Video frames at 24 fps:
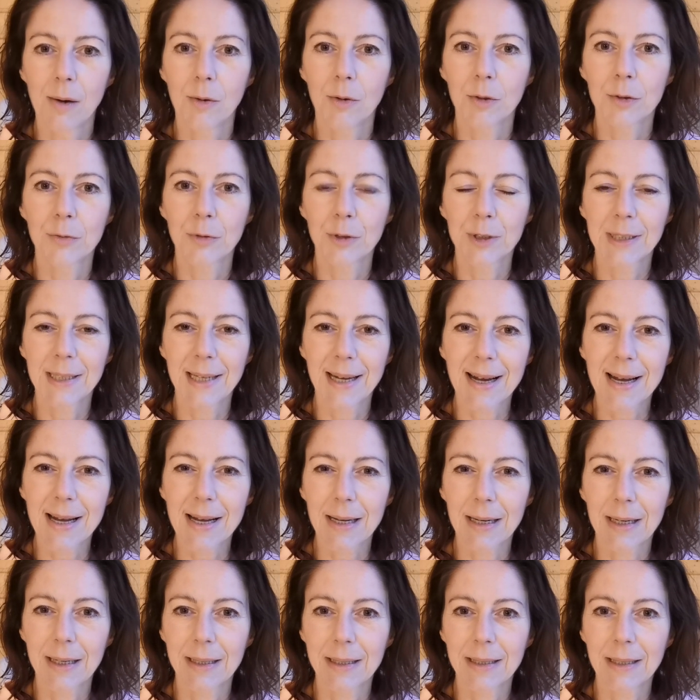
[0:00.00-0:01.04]
Und von da
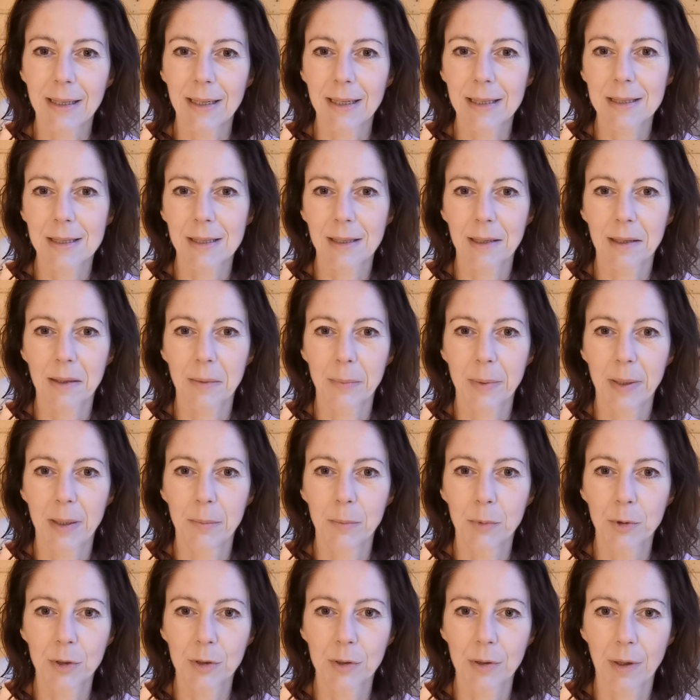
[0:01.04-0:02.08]
an hat sich ja meine
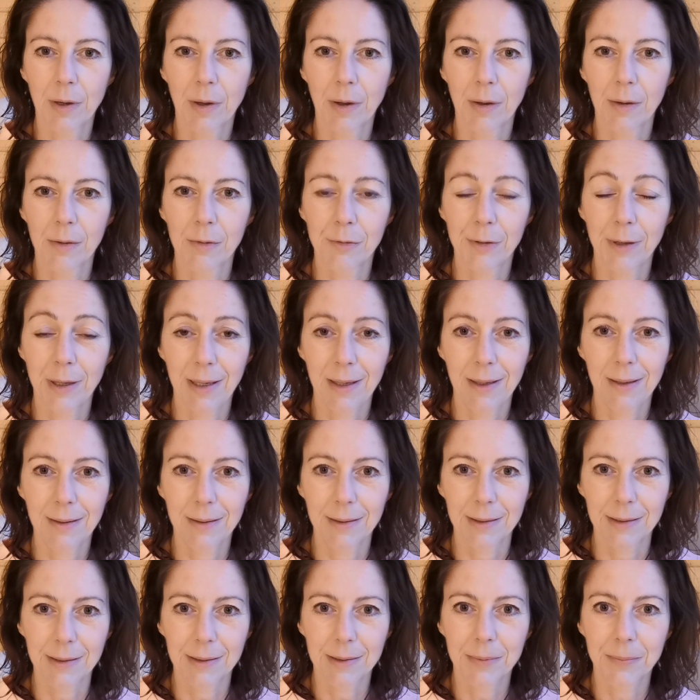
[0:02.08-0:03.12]
Mutter
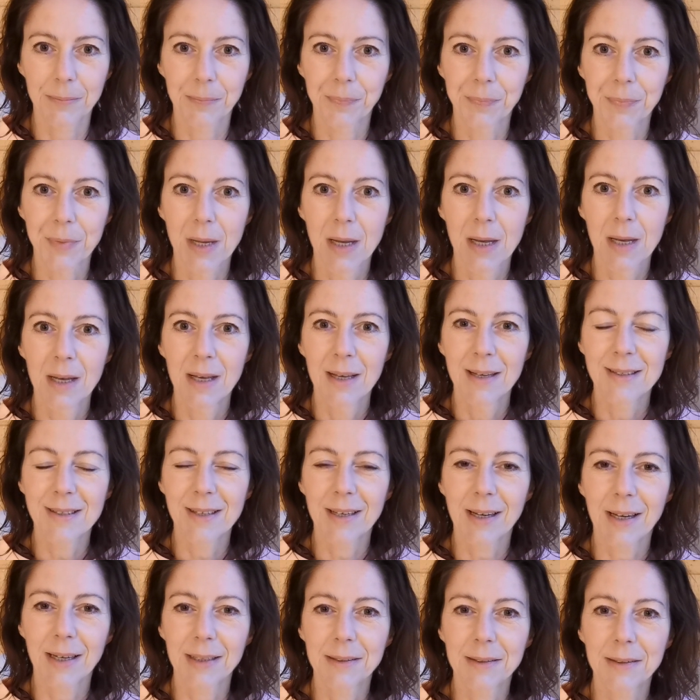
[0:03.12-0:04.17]
verändert.
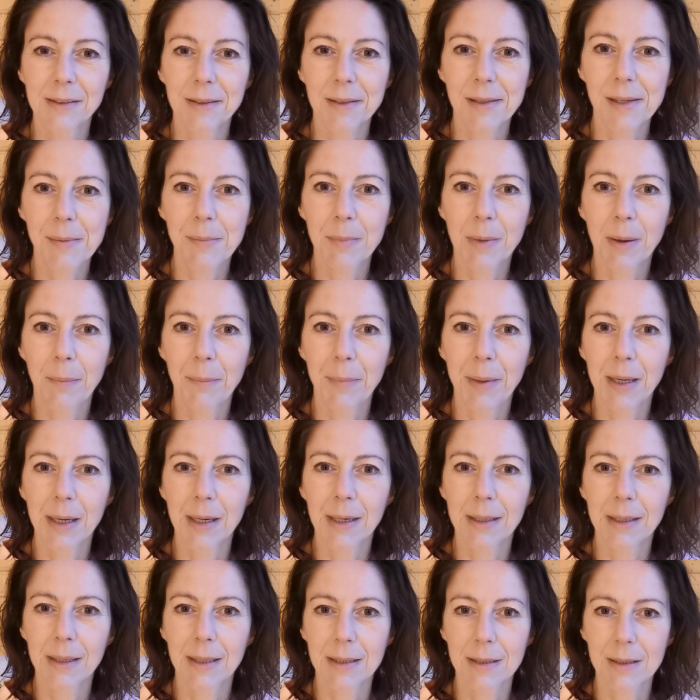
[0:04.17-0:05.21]
Sie hatte immer
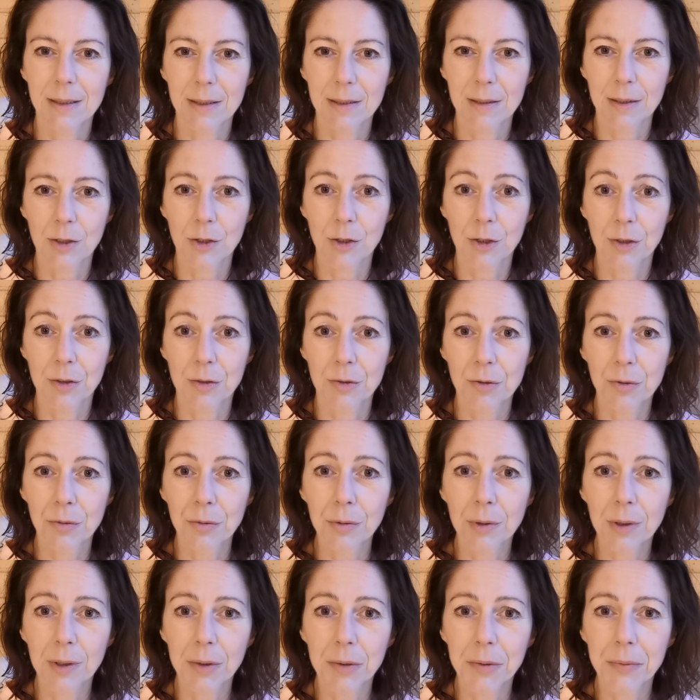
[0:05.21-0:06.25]
mehr narzisstische
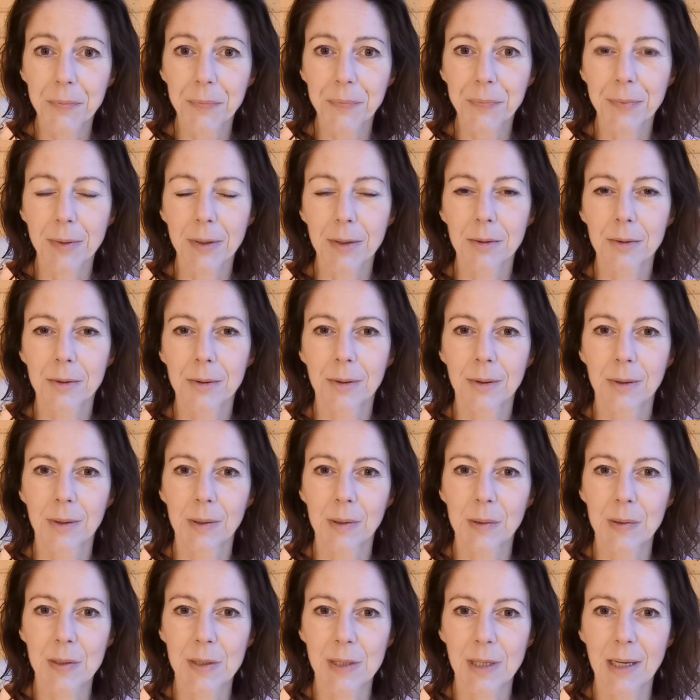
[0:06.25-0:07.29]
Züge
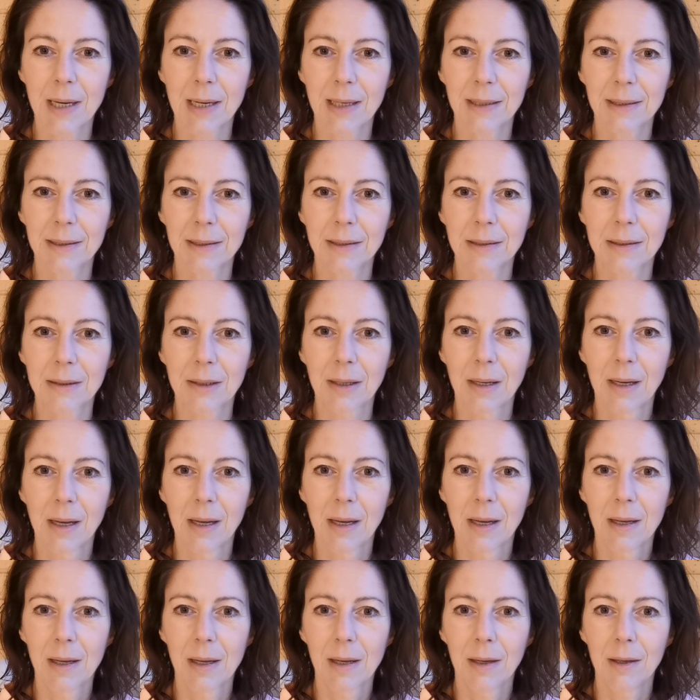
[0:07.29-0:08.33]
und sie hat
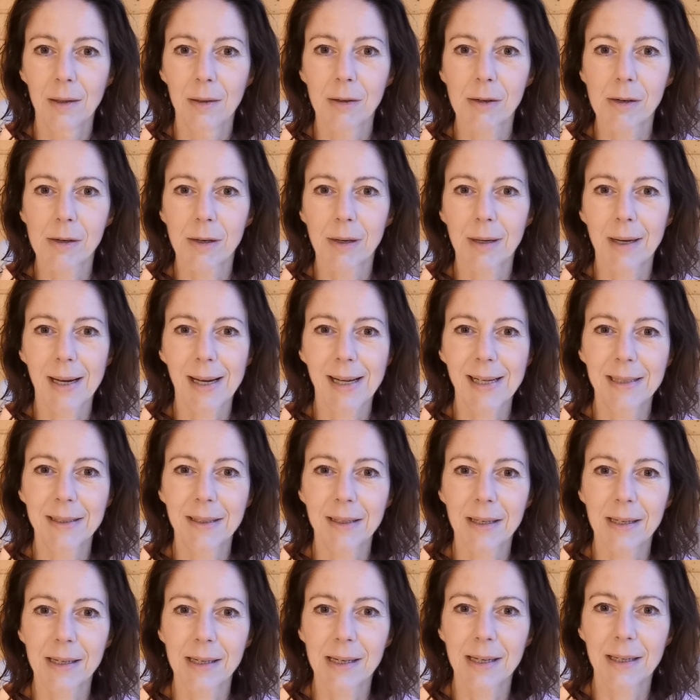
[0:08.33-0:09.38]
ja all die
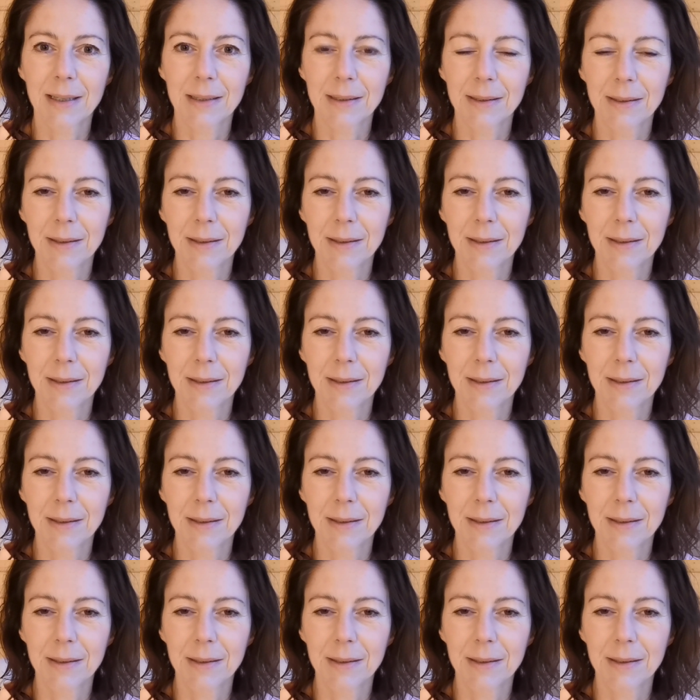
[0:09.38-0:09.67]
Jahre